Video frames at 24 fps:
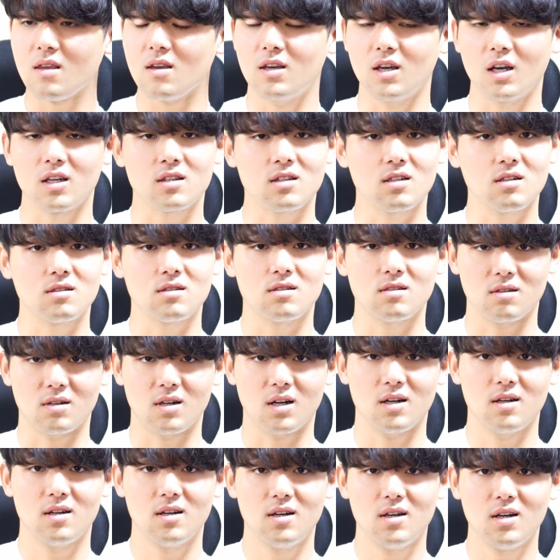やってるっていう
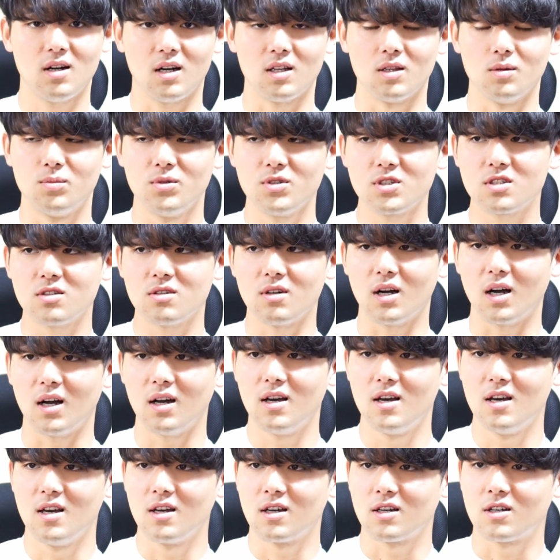かあの武士
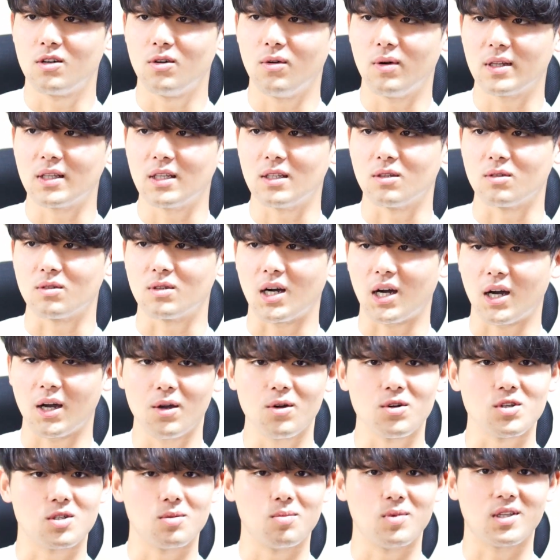は食わねえと高
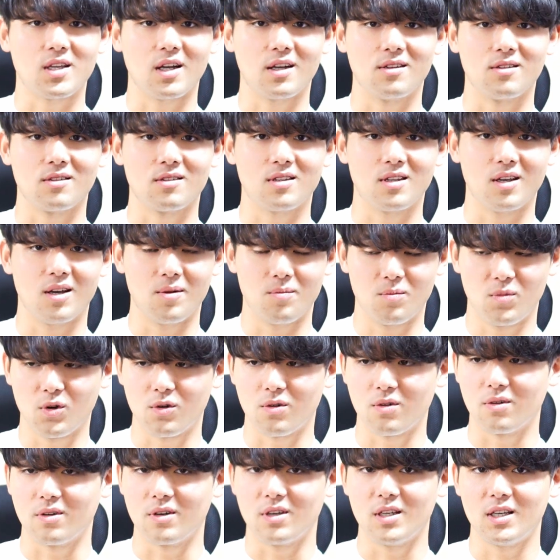楊枝みたいのって
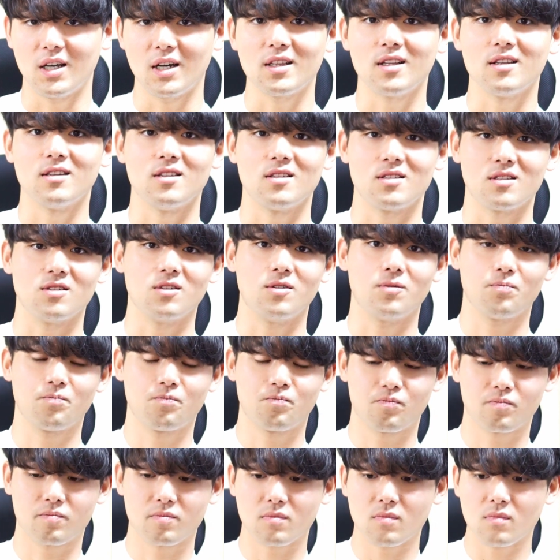僕嫌なんですよ
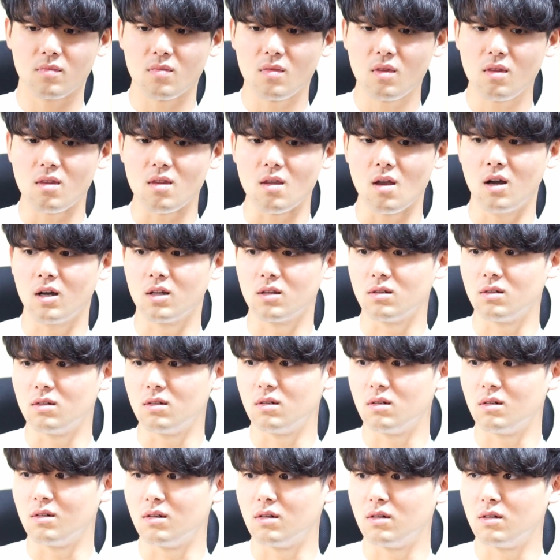あ
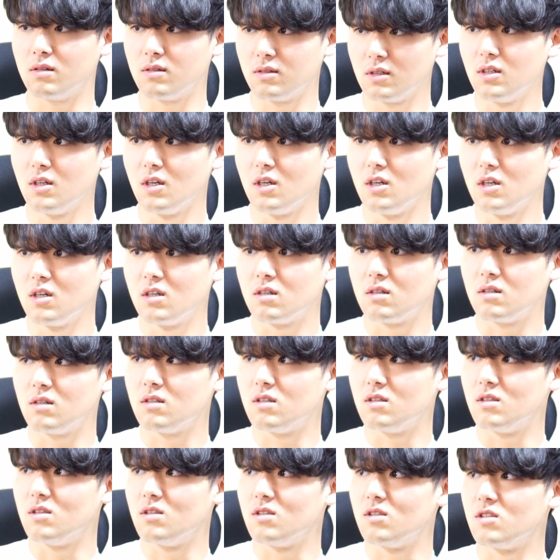
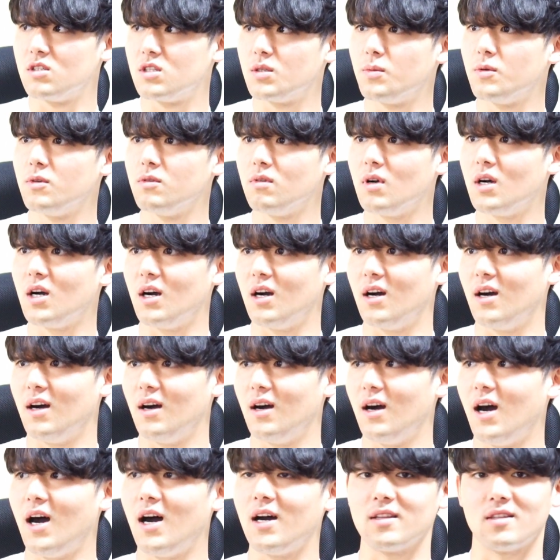のー、自分
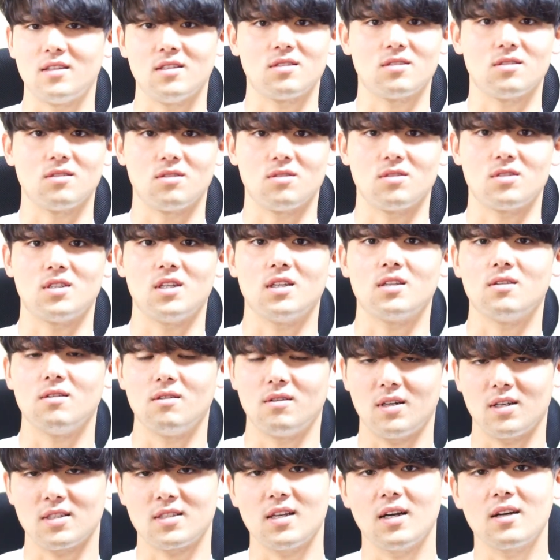はアーティストとしてって
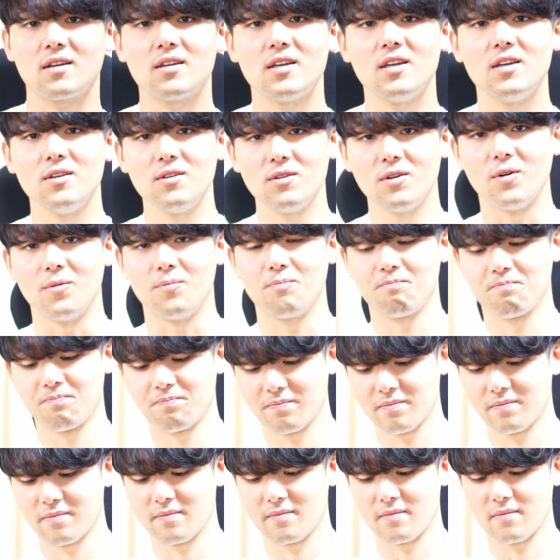いうか作品を
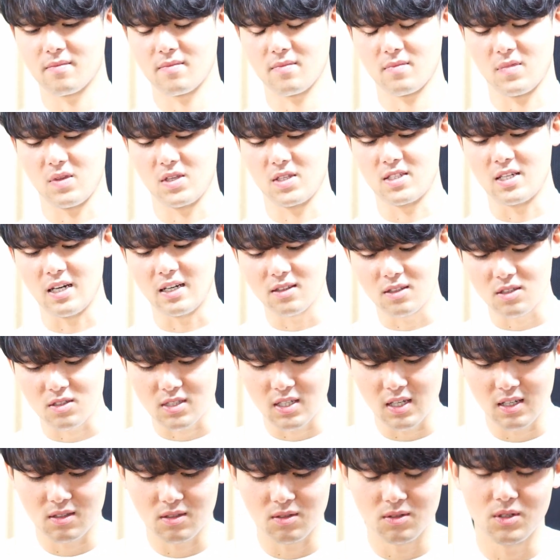ちゃんと
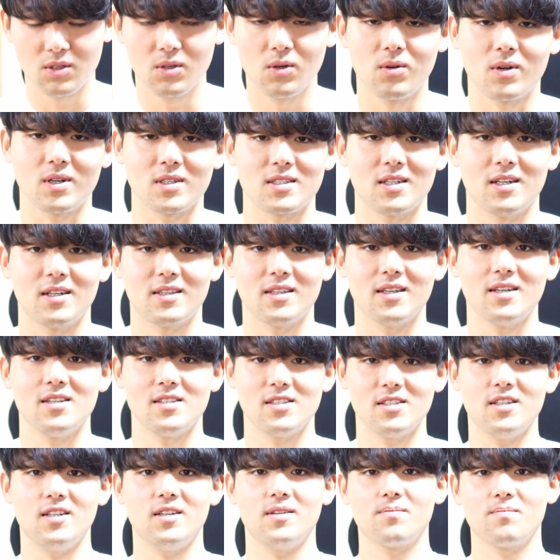正当に評価されたい
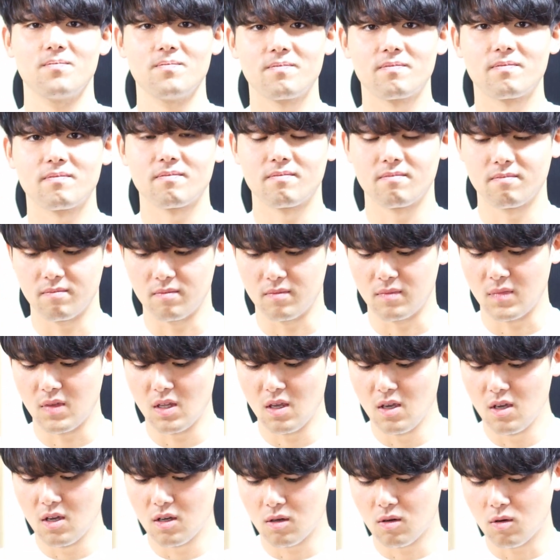し、うん、
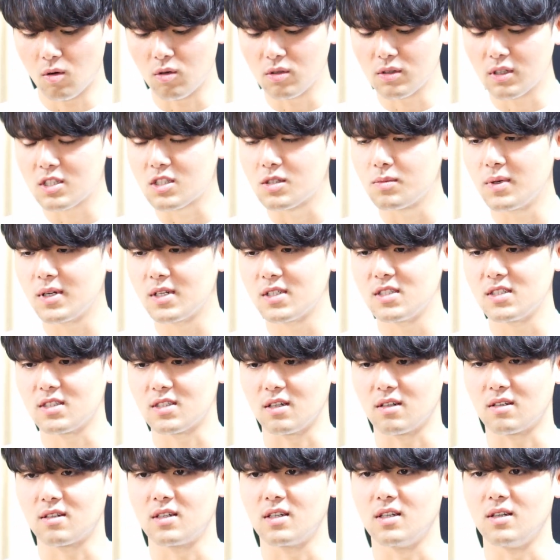こんな素晴らしい
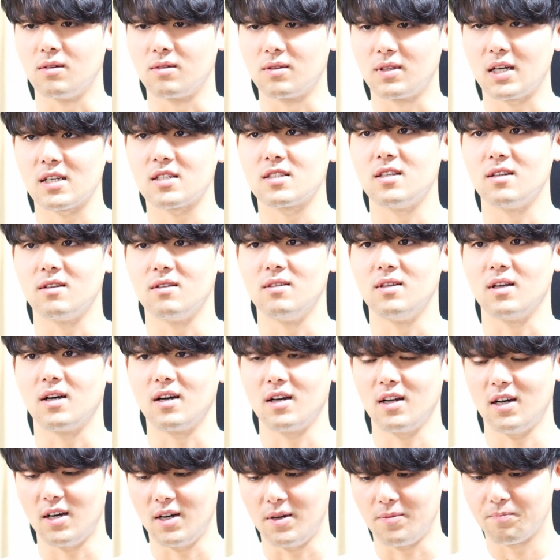作品を出してるんだ
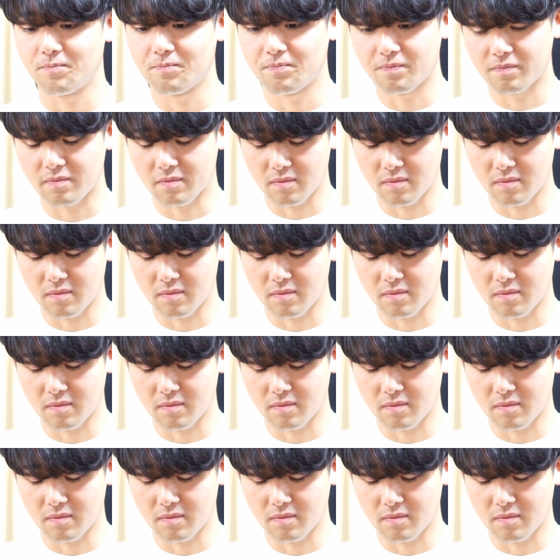から